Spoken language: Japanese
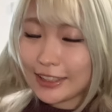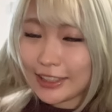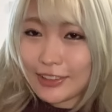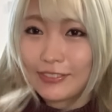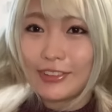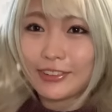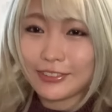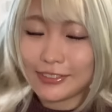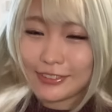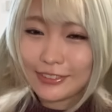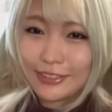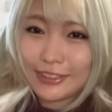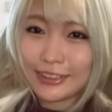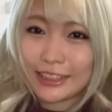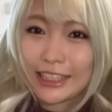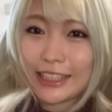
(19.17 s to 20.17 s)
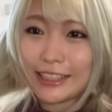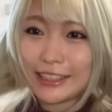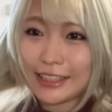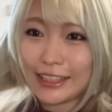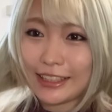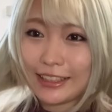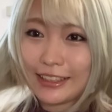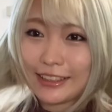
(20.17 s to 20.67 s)
髪を切っ
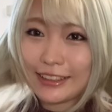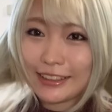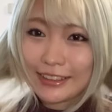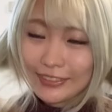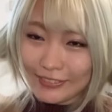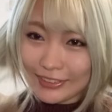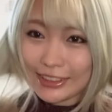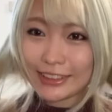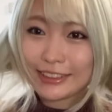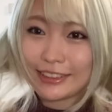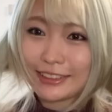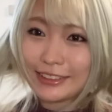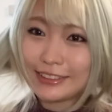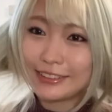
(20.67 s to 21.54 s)
てきます